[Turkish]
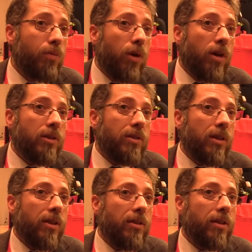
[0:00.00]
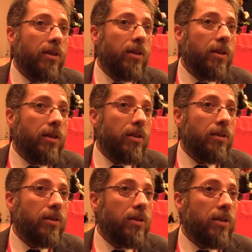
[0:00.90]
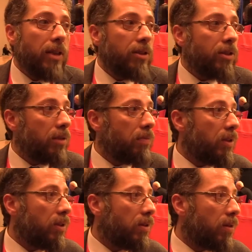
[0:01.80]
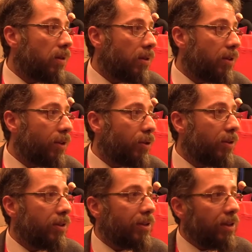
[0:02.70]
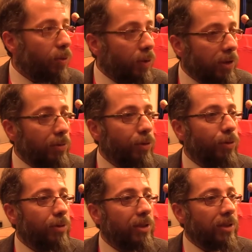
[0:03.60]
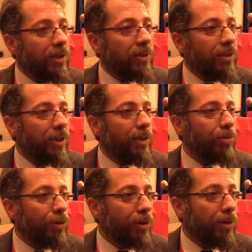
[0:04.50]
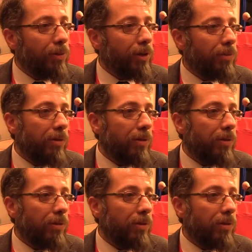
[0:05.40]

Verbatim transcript: Bu açıdan hani e, yani şimdi e, yönetim kurulu listesine girmiş olabilirim